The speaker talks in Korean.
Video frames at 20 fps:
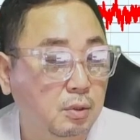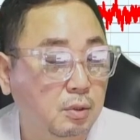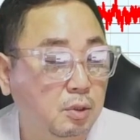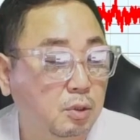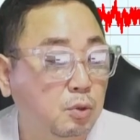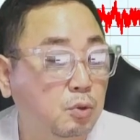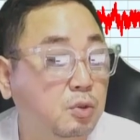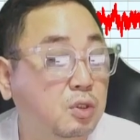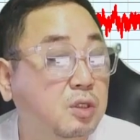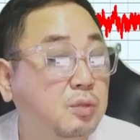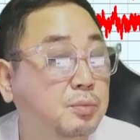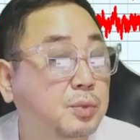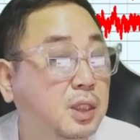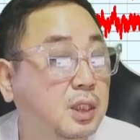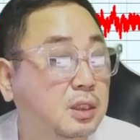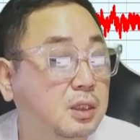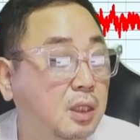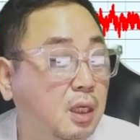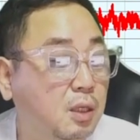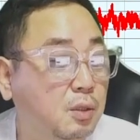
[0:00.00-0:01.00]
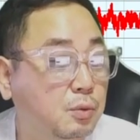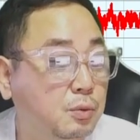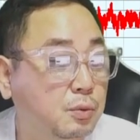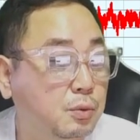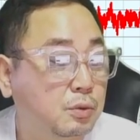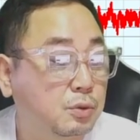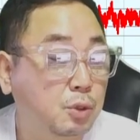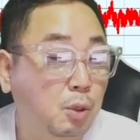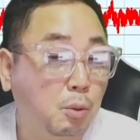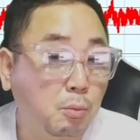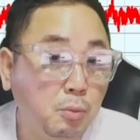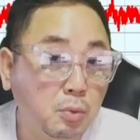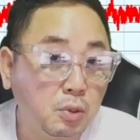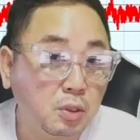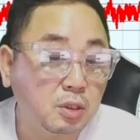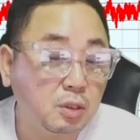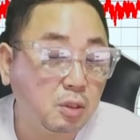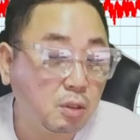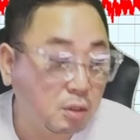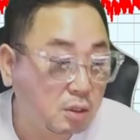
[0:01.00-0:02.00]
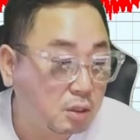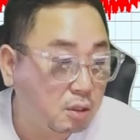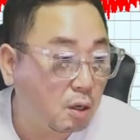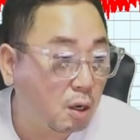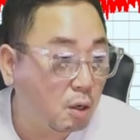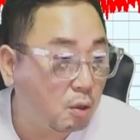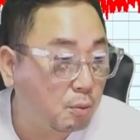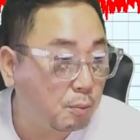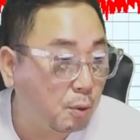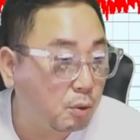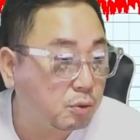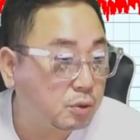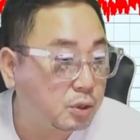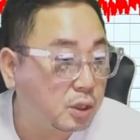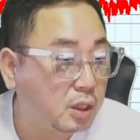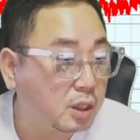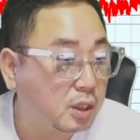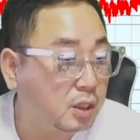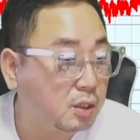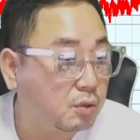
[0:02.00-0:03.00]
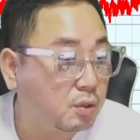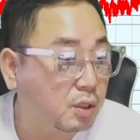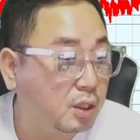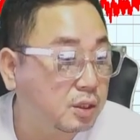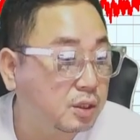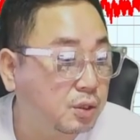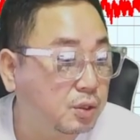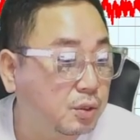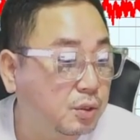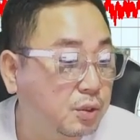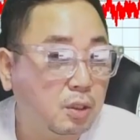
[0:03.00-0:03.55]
그리고 금리 인상으로. 정부는 그거 그거 갖고 먹고 살아야 될 거 아니야.